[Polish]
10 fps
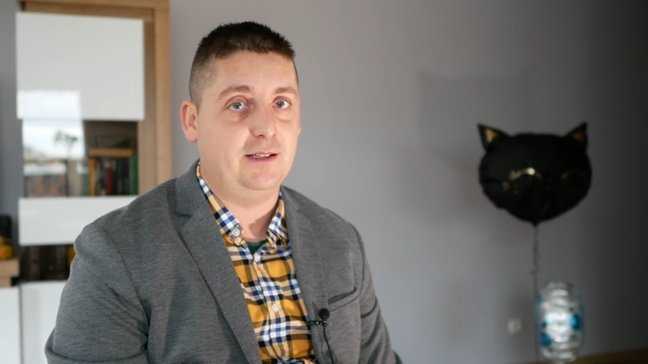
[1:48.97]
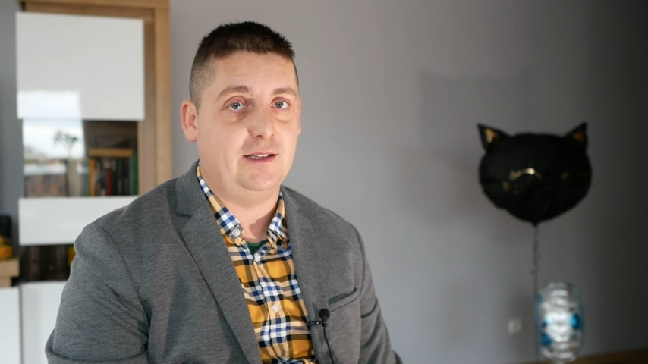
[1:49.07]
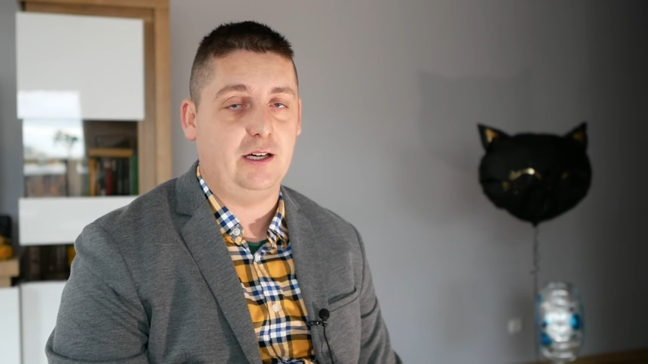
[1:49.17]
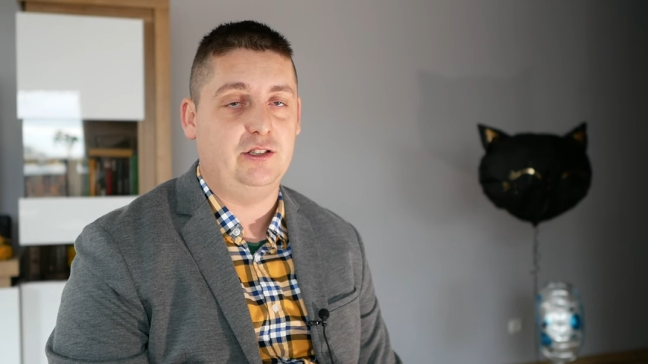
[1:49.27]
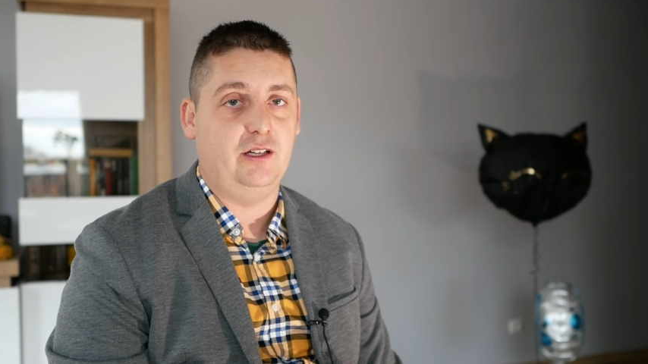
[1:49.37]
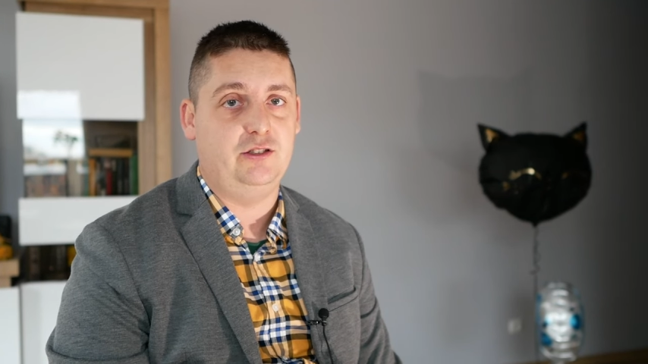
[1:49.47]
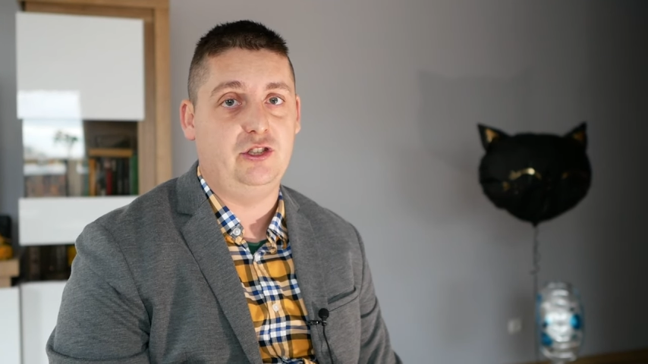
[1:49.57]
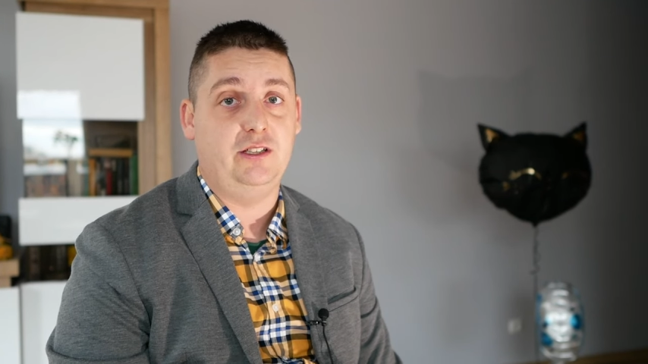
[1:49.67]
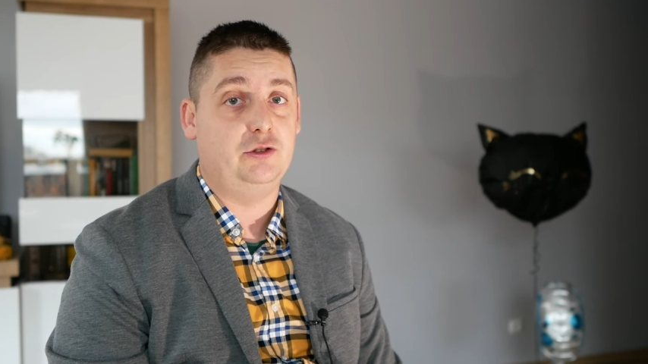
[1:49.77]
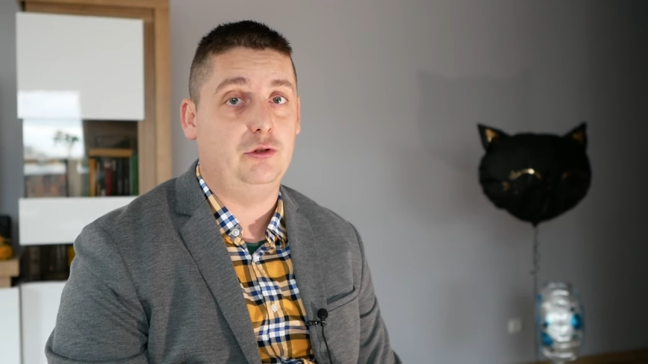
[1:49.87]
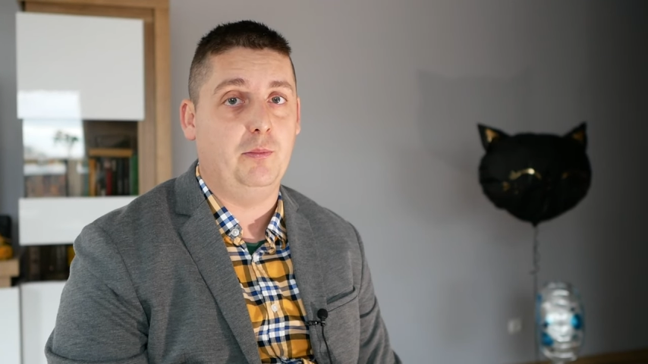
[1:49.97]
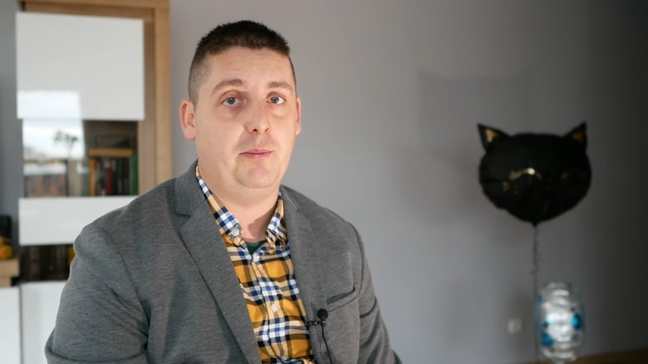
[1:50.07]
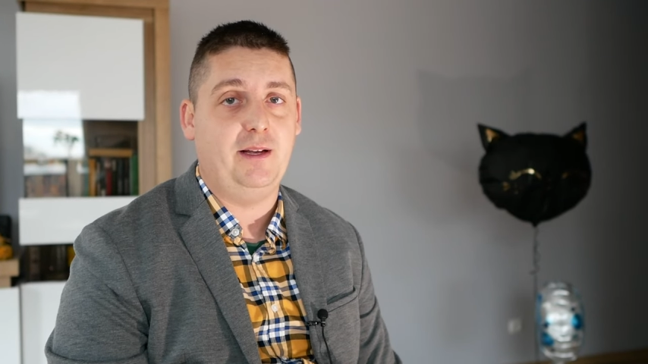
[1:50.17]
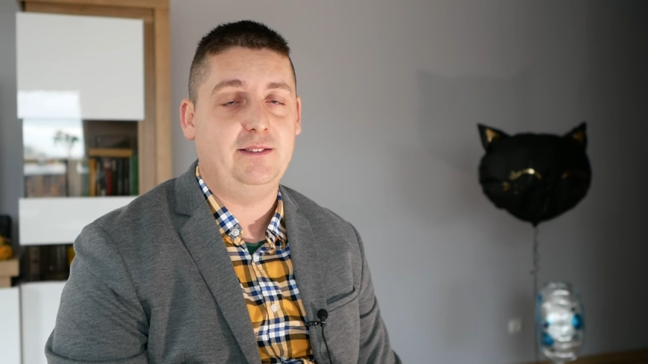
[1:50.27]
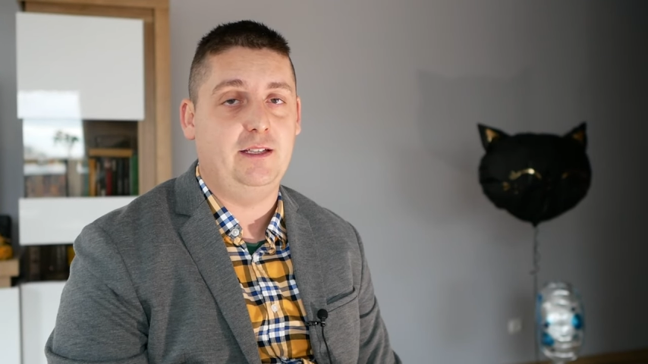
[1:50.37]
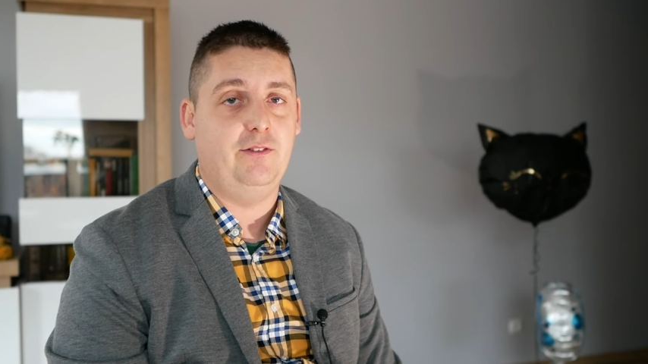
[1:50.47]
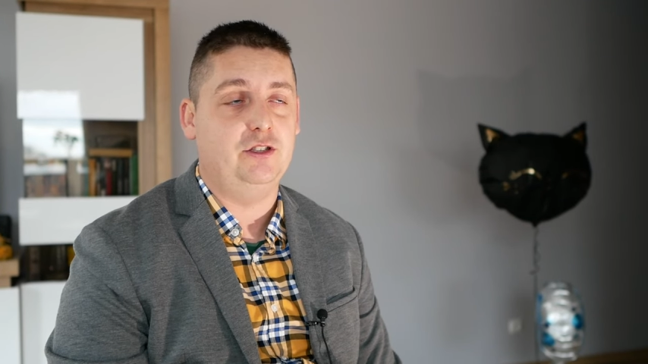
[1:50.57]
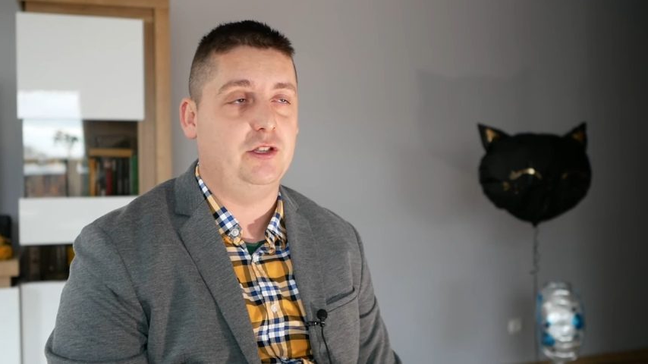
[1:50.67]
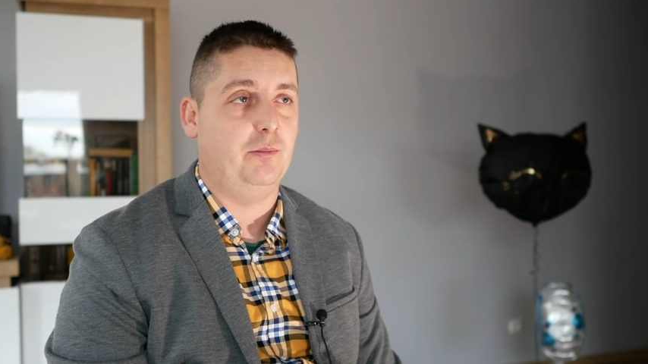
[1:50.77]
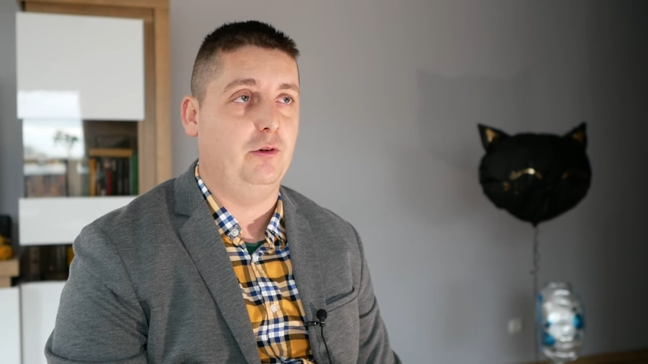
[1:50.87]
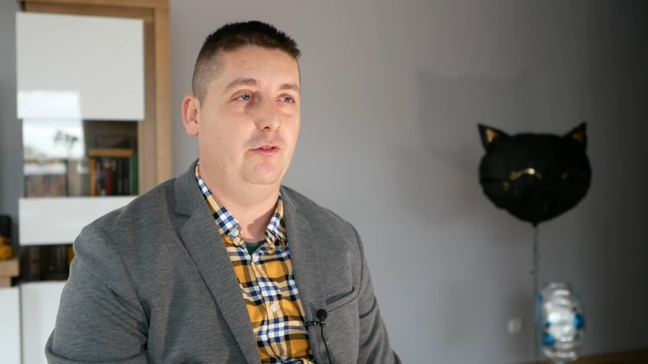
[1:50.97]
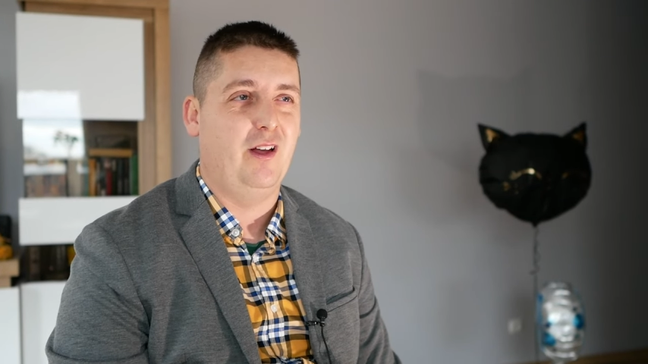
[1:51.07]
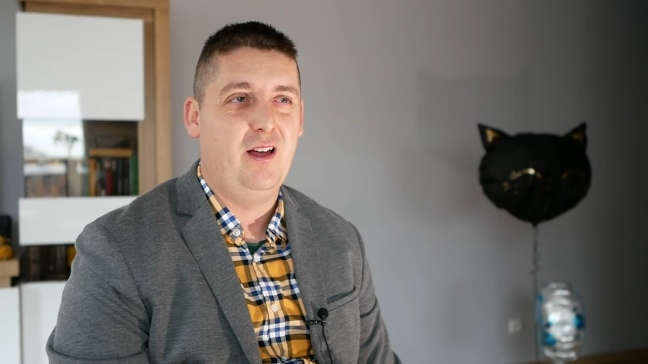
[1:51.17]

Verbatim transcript: starcie, że jest siódme miejsce i 20 punktów